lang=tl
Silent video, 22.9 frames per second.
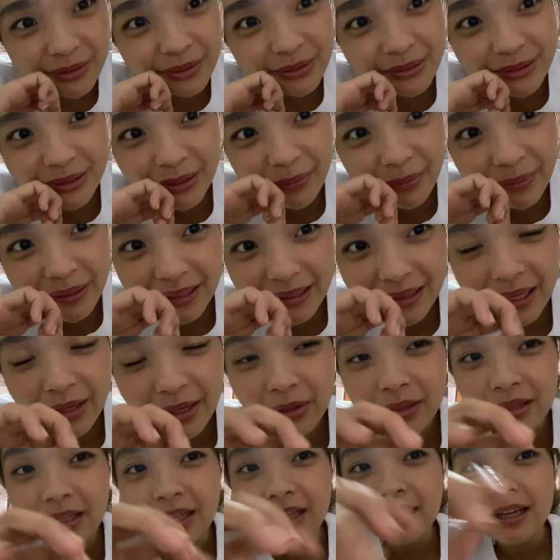dun sa week na
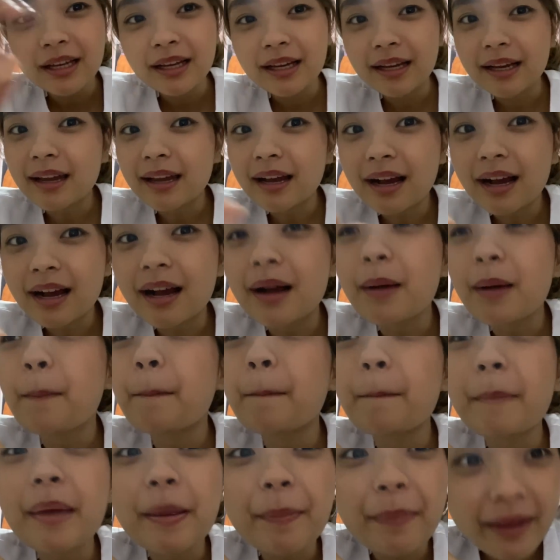yun. Kaya
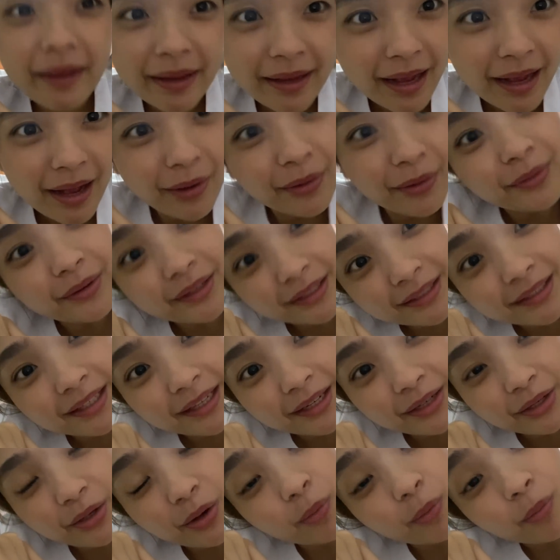may pahinga akong isang
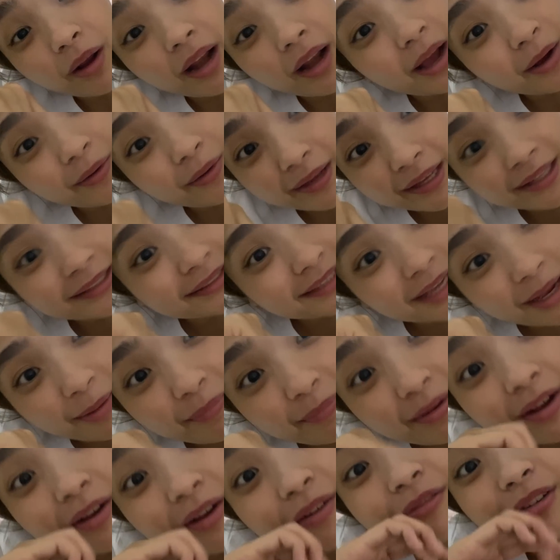linggo. Wala akong exam
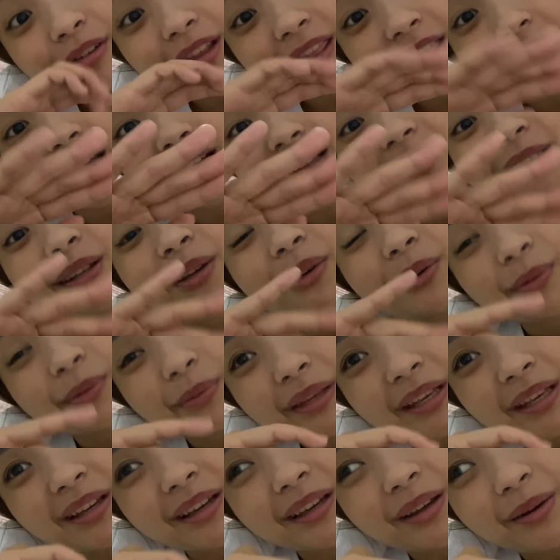for that
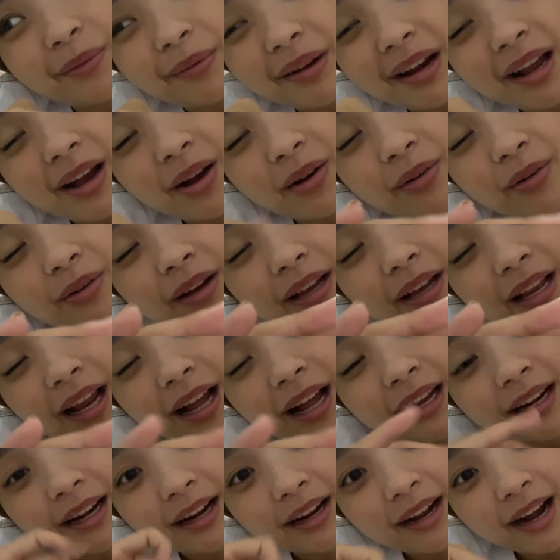week. Kaya wala akong
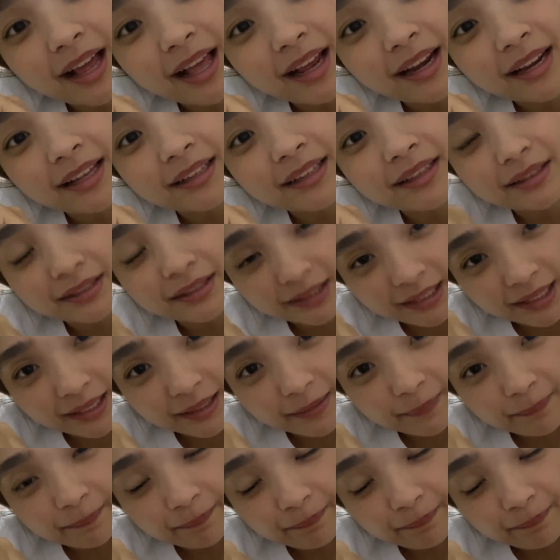kailangan aralin today.